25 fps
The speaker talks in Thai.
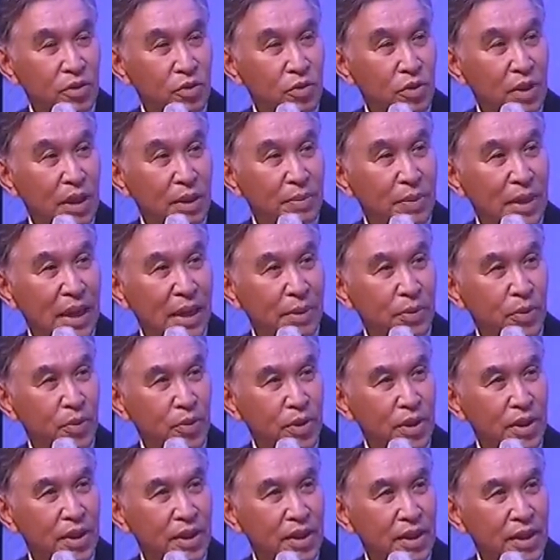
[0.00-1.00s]
สุธาภาพูด
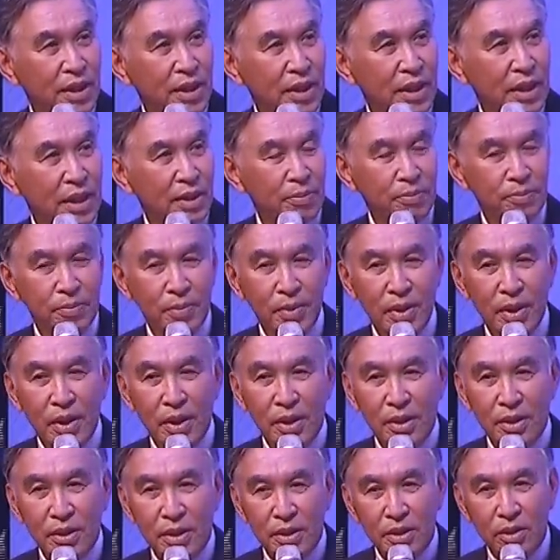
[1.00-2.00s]
ถึงเนี่ยนะครับ
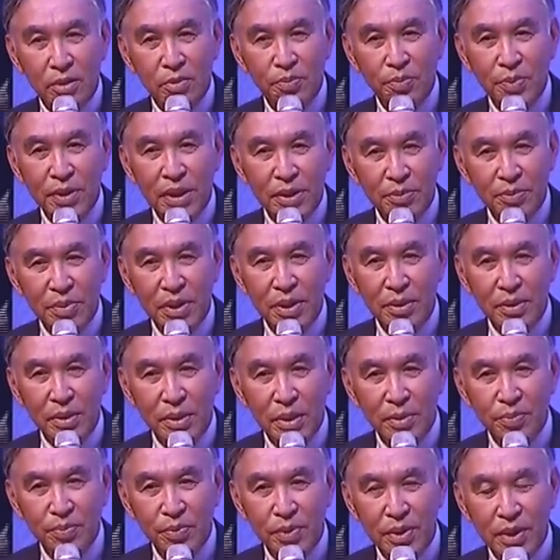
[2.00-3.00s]
จะต้องเปลี่ยนเป็น
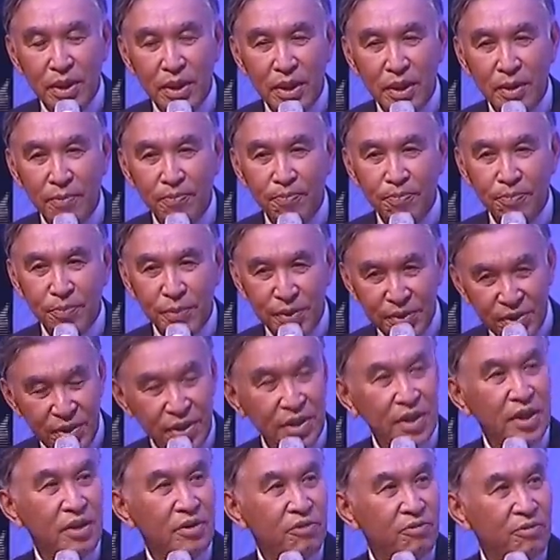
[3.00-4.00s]

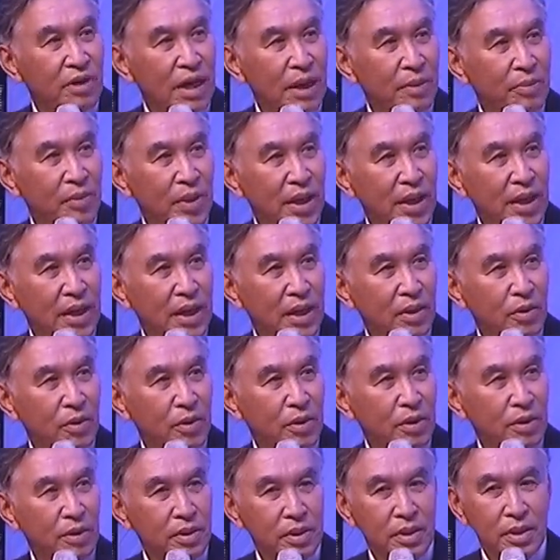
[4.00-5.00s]
precision farm ในอนาคต
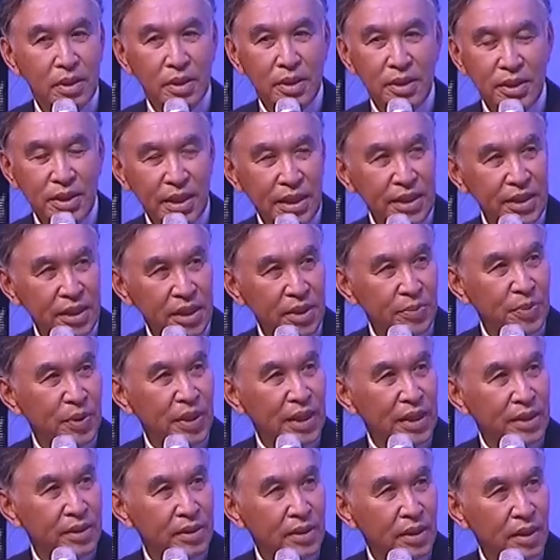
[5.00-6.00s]
คือใช้
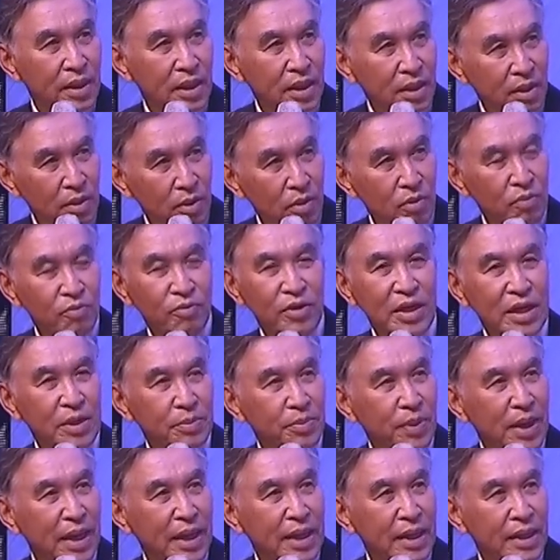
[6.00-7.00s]
GPS เลยแล้ววิ่ง
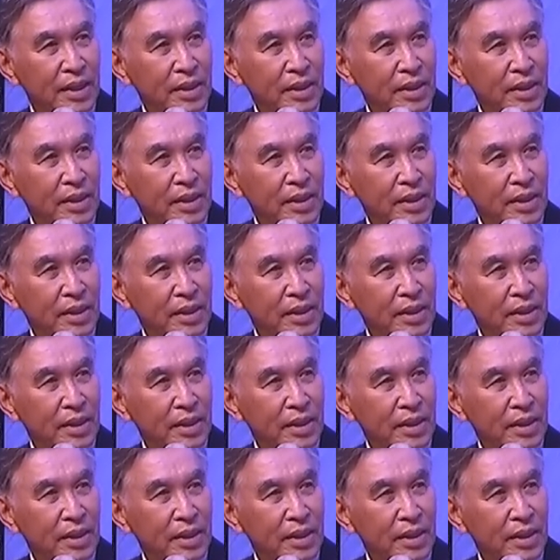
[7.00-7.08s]
ไป